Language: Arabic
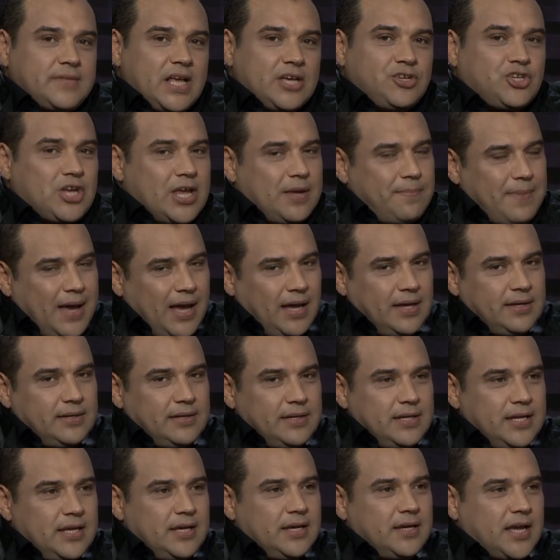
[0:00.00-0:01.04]
شيماء
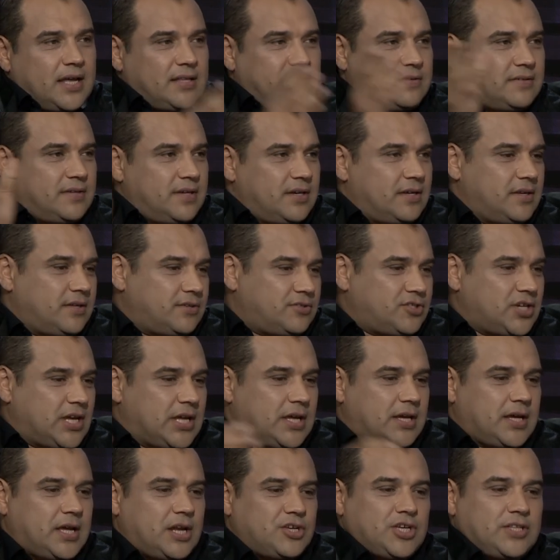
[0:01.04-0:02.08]
اللي كانت
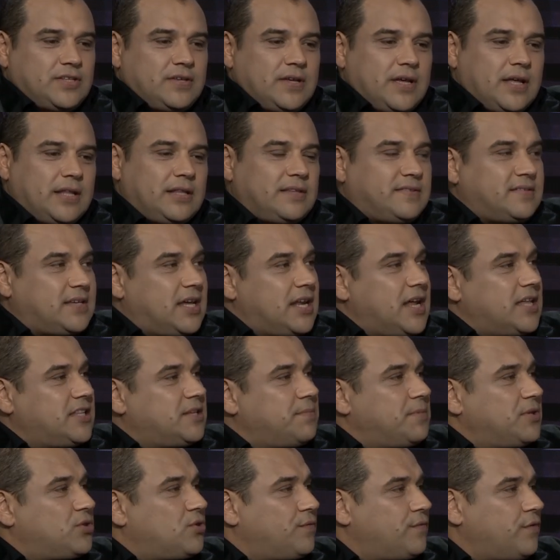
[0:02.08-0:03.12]
خرجت السنه هذه
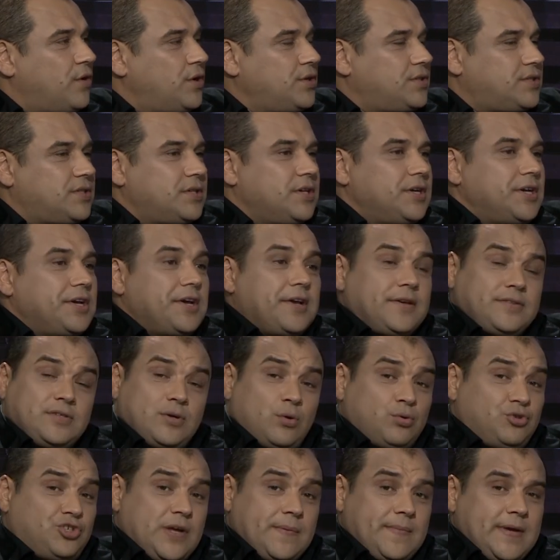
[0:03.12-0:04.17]
من ذا فويس
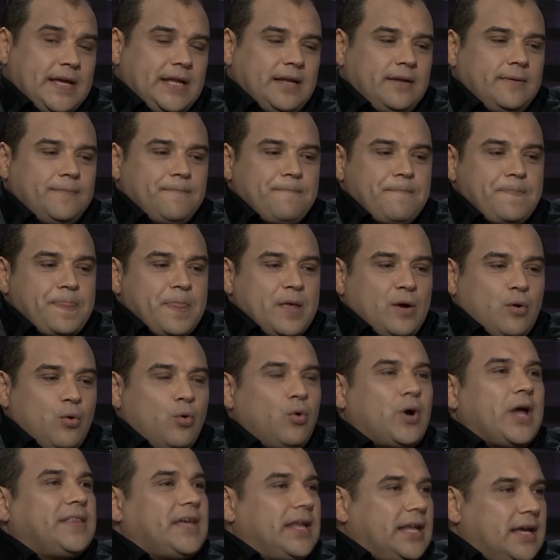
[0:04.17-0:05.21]
صوت جميل
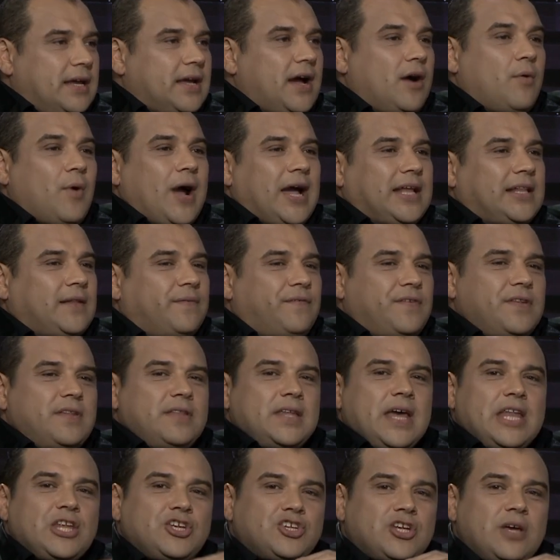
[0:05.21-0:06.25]
وكذلك واحد
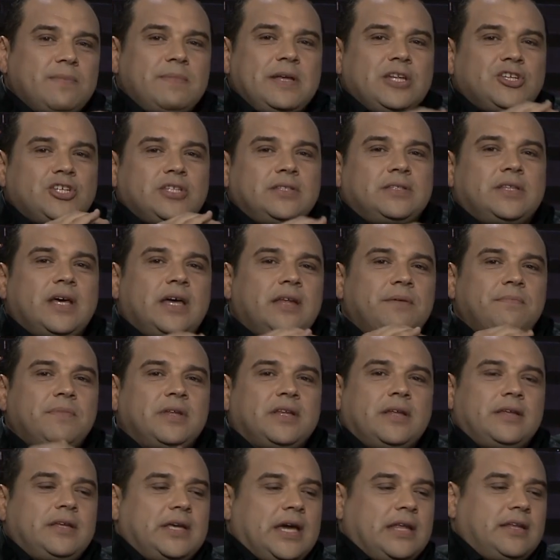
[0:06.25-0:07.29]
الفنان جميل جدا
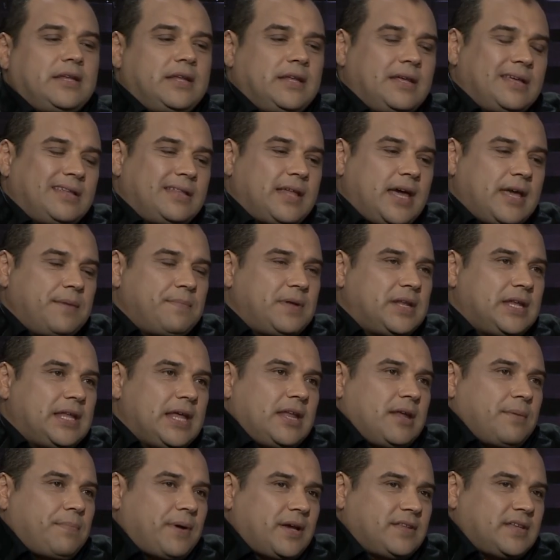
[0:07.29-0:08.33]
من يعني دائما
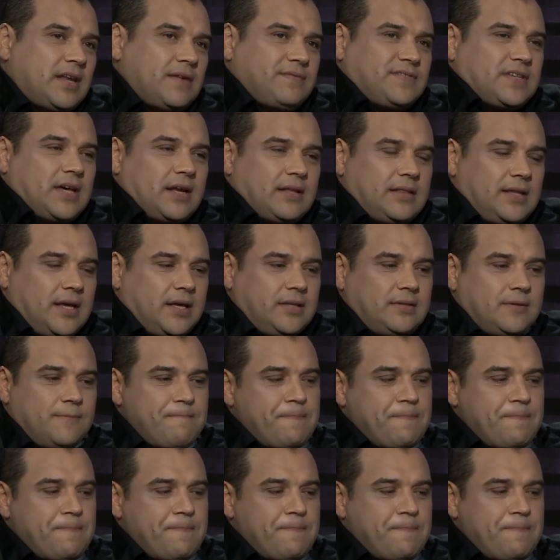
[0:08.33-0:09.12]
لان بغيت انا في سهره العيد